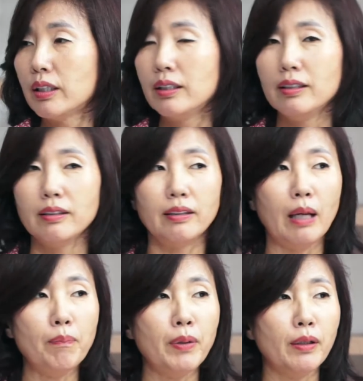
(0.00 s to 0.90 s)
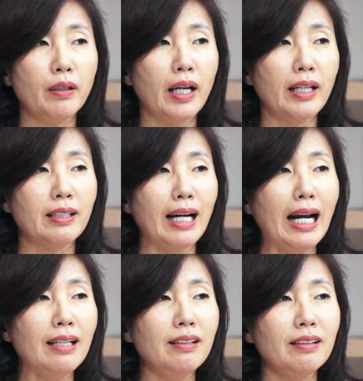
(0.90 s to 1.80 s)
그 남편과의 그
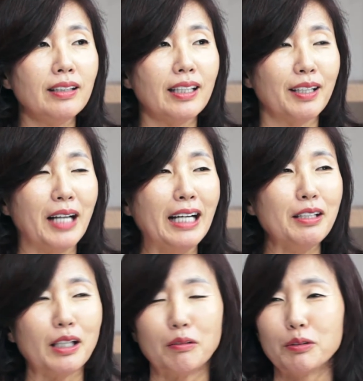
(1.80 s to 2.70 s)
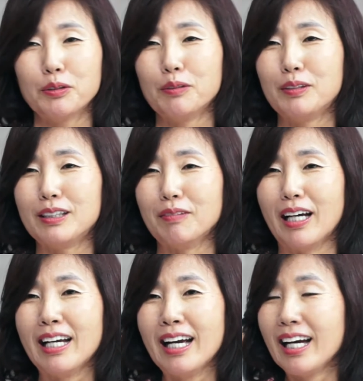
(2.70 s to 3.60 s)
알력이라면 좀
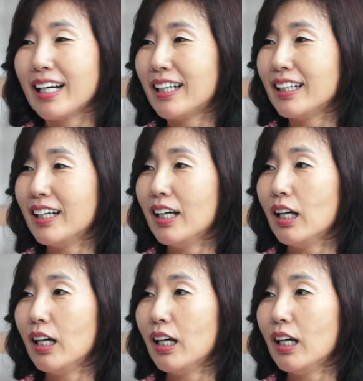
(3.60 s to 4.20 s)
우습지만 일단은 뭐 주도권은